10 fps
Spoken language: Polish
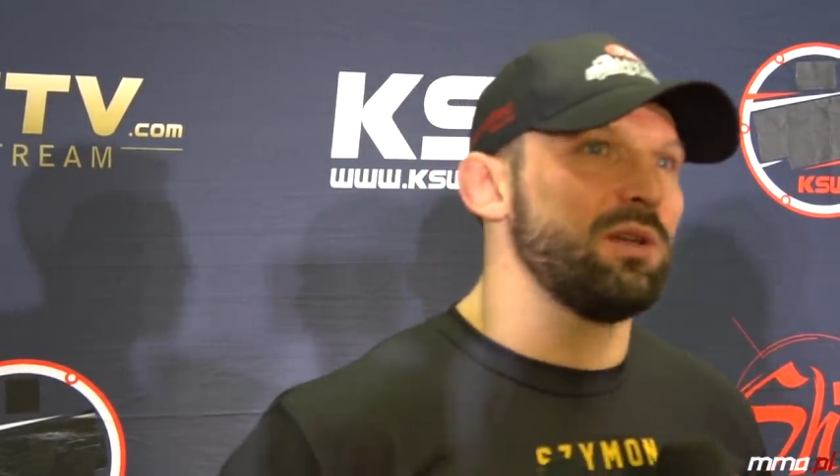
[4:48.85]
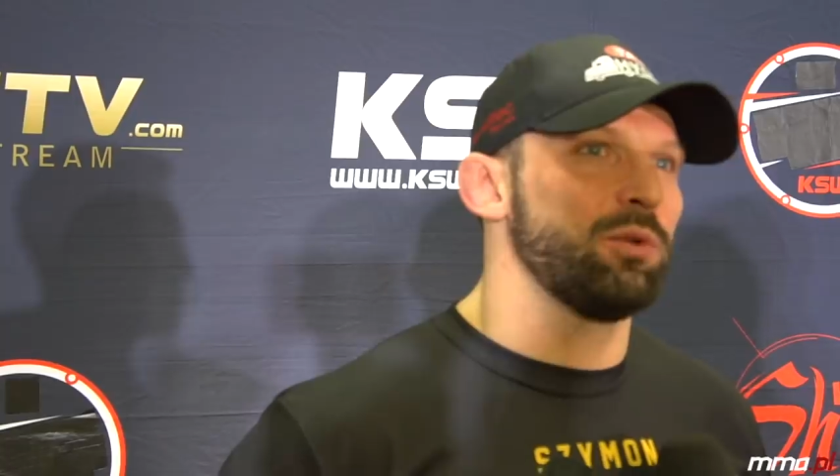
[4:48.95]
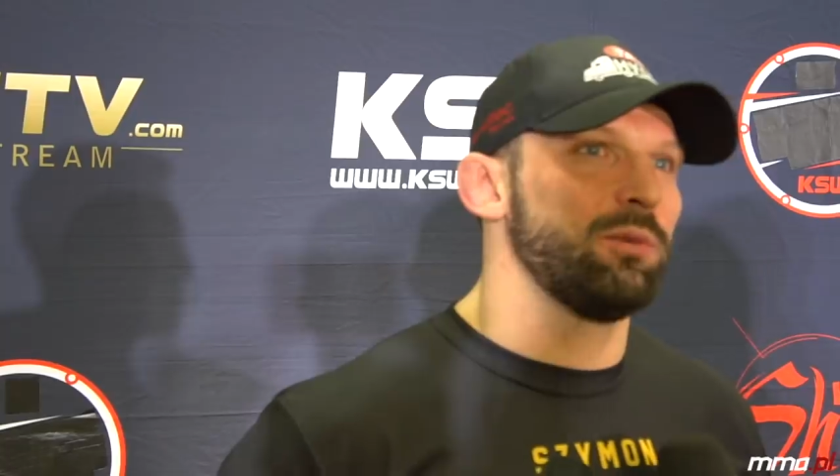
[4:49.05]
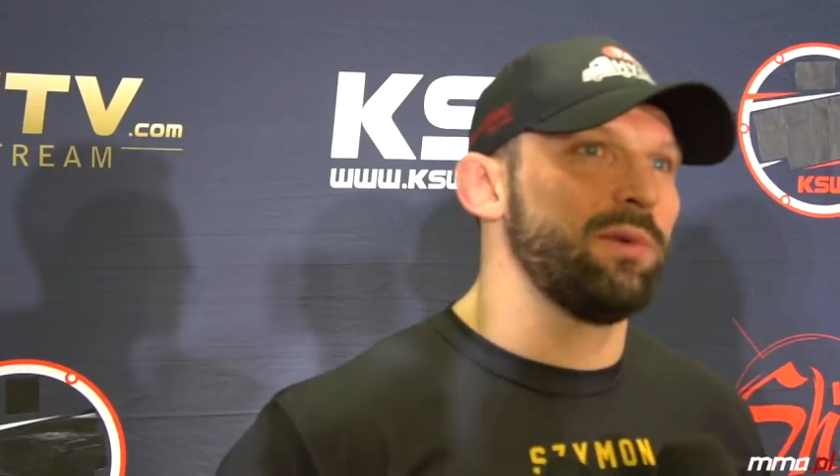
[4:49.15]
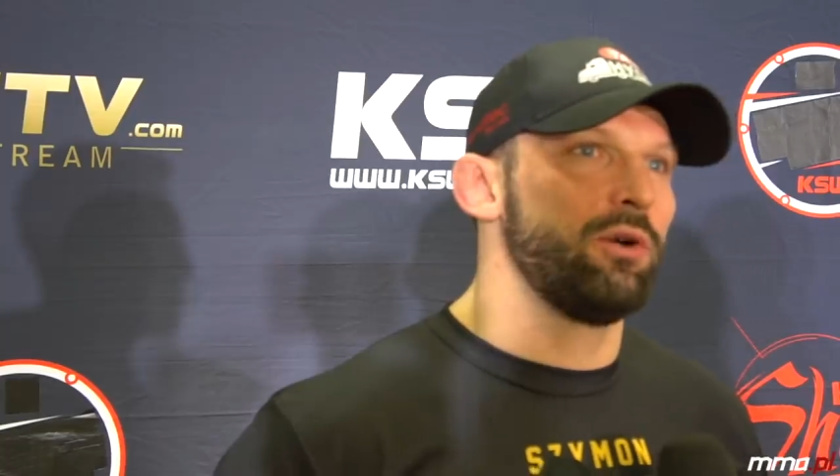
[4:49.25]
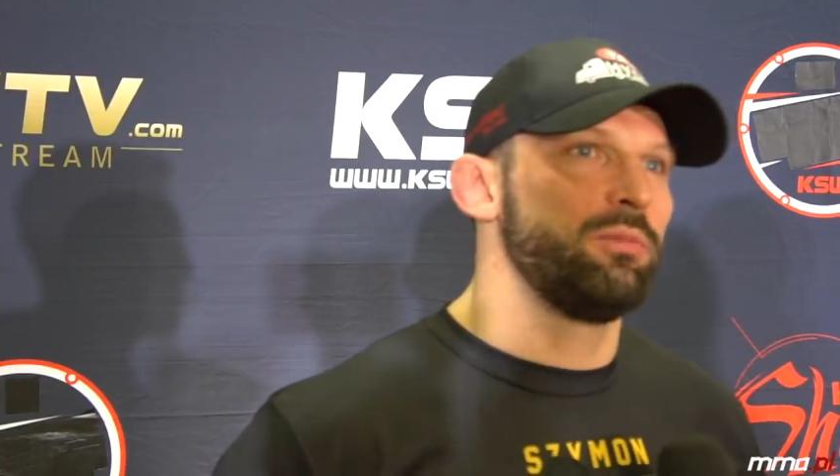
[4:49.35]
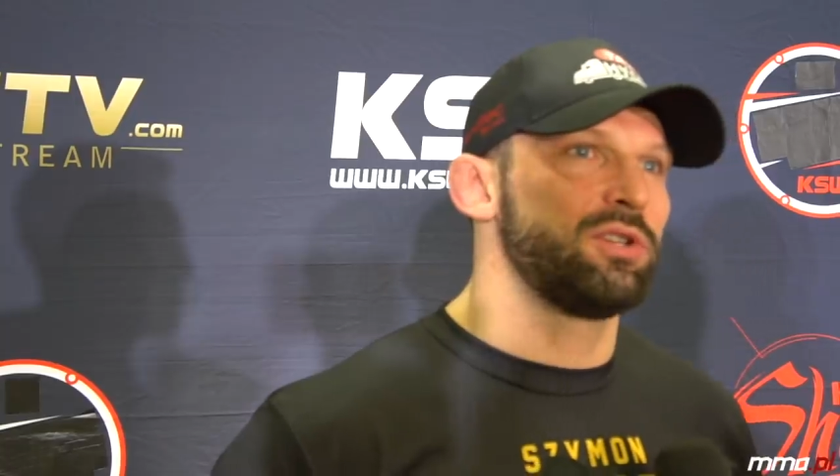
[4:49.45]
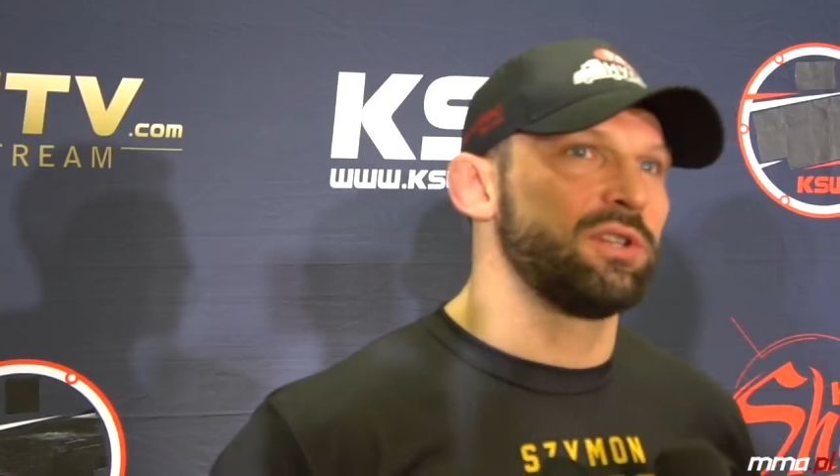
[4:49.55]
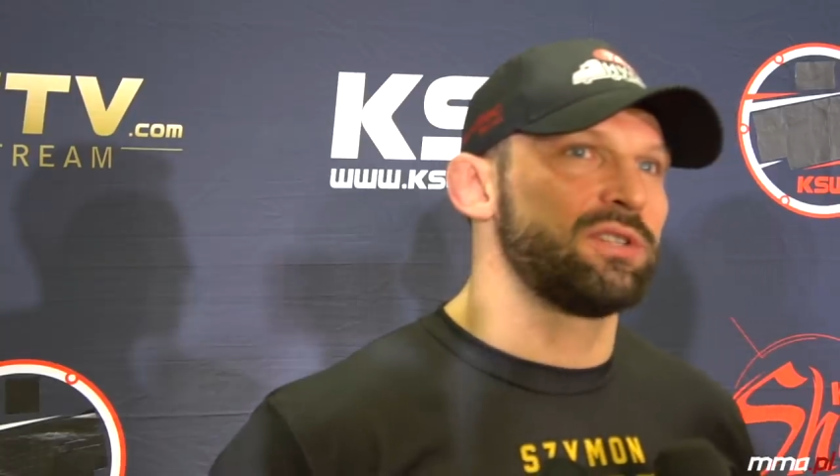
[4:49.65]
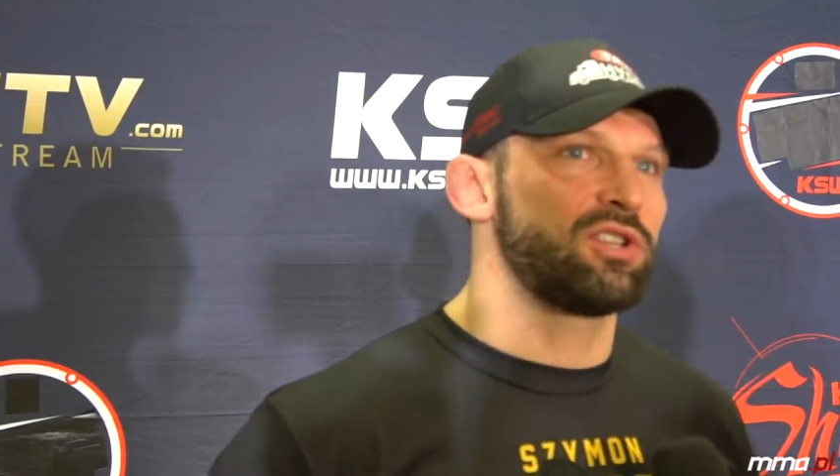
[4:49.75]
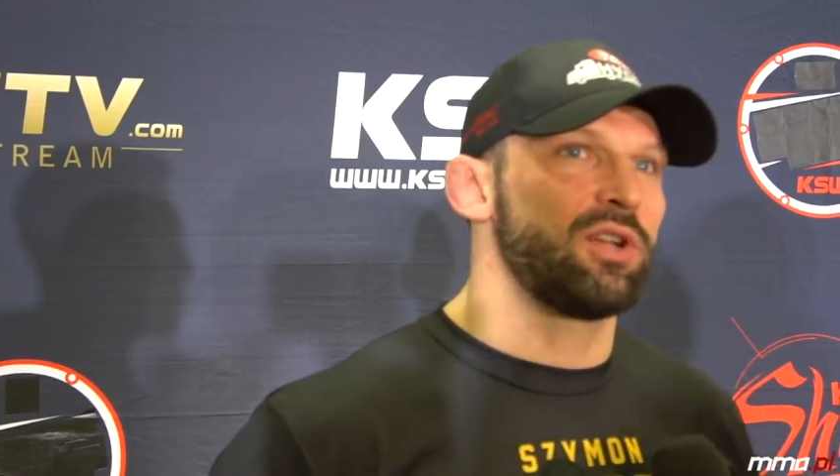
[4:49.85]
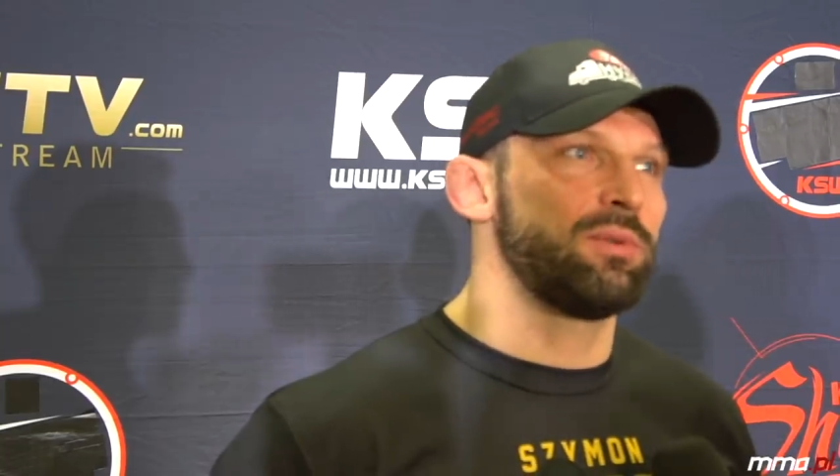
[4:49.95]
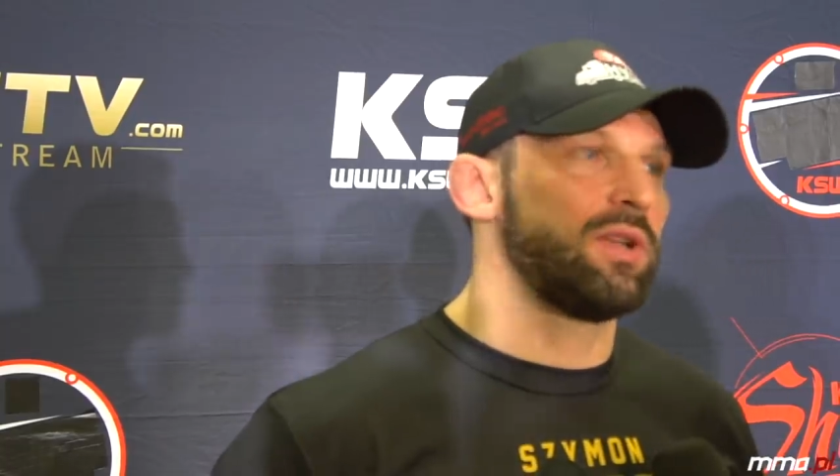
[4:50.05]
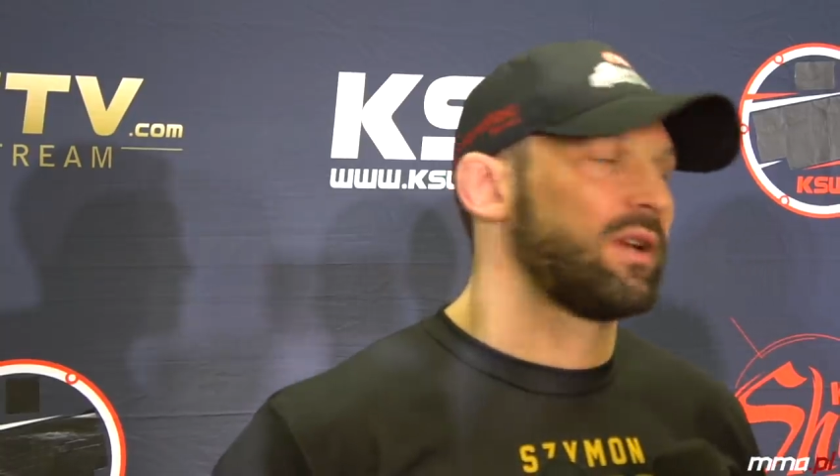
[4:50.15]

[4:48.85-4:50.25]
Nie podobały mi się zaczepki,